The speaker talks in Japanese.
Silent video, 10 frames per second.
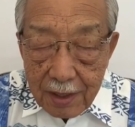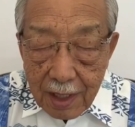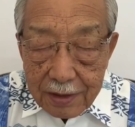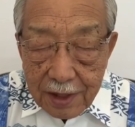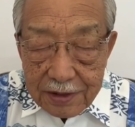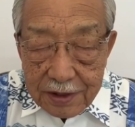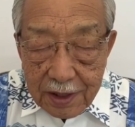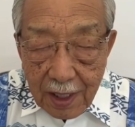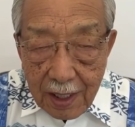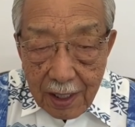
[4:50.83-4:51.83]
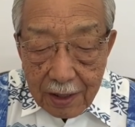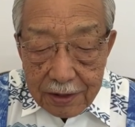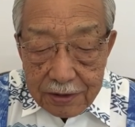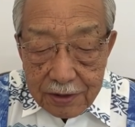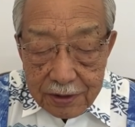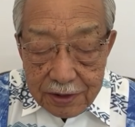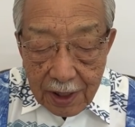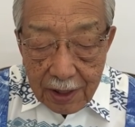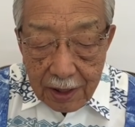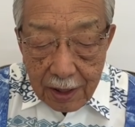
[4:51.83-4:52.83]
確か、いつでした
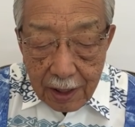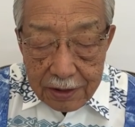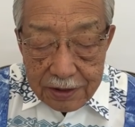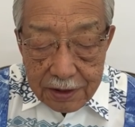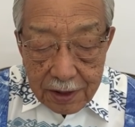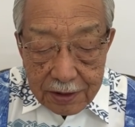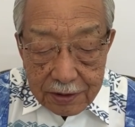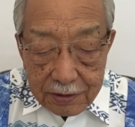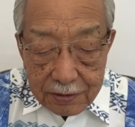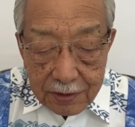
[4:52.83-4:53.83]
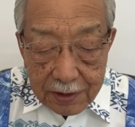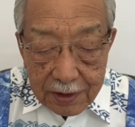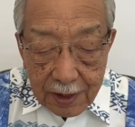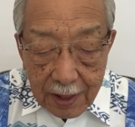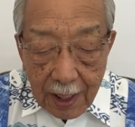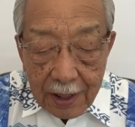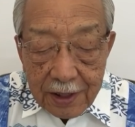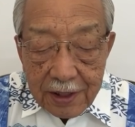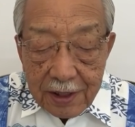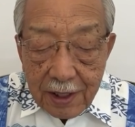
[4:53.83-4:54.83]
かね、あ、7月だったかな、
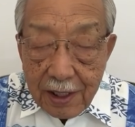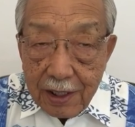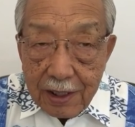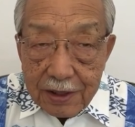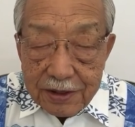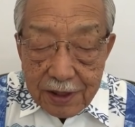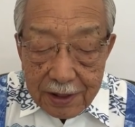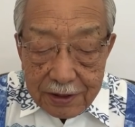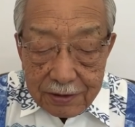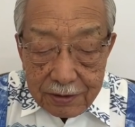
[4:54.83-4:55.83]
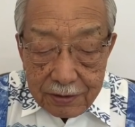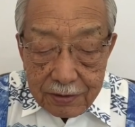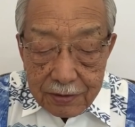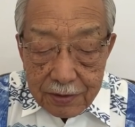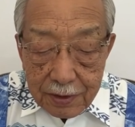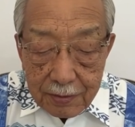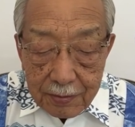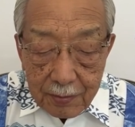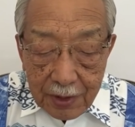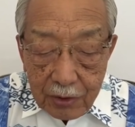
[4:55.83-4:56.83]
えー、7月
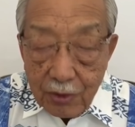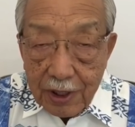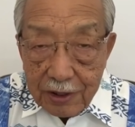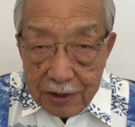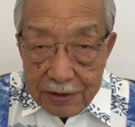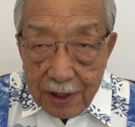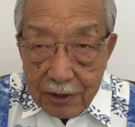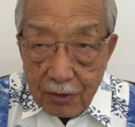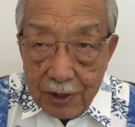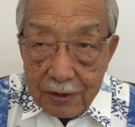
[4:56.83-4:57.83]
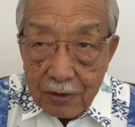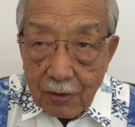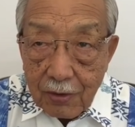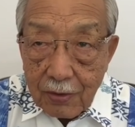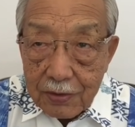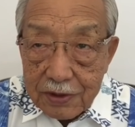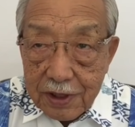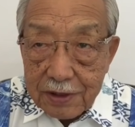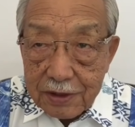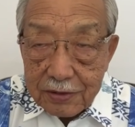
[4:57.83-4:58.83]
まあ、去年ですね、去年の
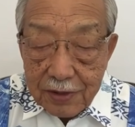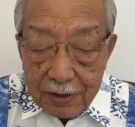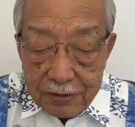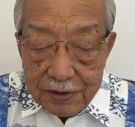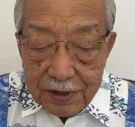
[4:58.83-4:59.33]
2020年の7